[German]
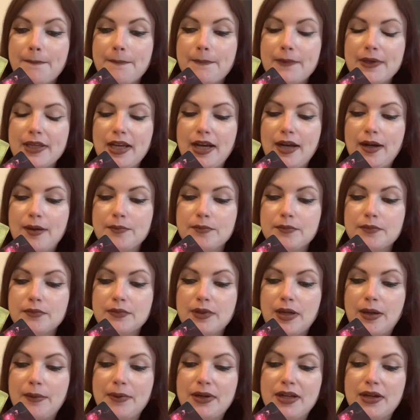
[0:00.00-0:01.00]
ja,
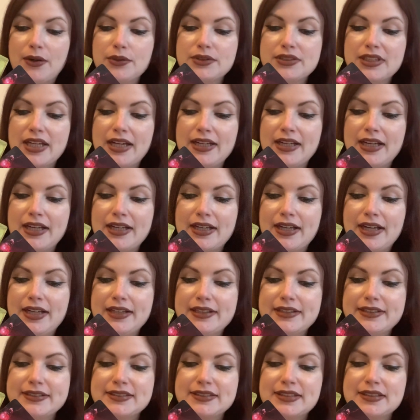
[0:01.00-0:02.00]
aber auch drei der
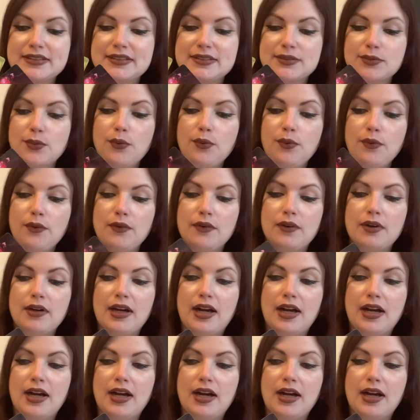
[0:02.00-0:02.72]
Kelche sind so